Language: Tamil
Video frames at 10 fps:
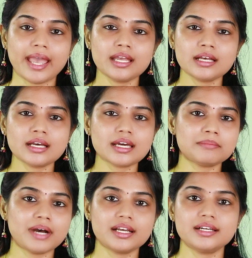
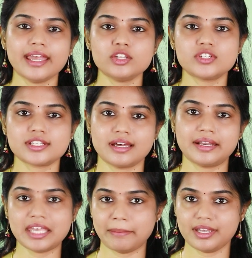பயங்கரமான
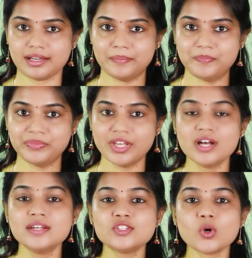டேஞ்சரஸான கெமிக்கல்
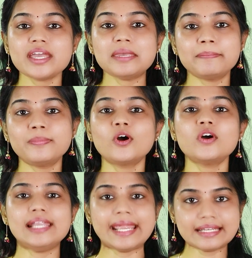ஸோ
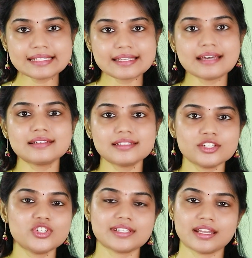இப்போது லேட்டஸ்ட்டாக
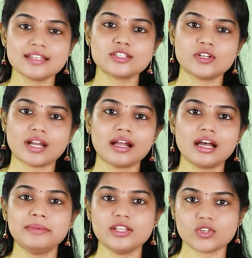ரிசர்ச்சஸ் என்ன
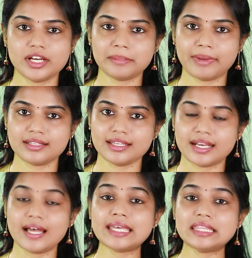சொல்கிறாங்க அப்படின்னு சொல்லிட்டு
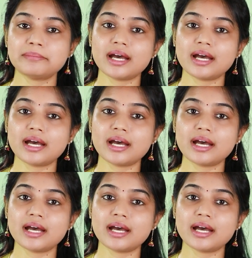பார்த்தீங்கன்னா இந்த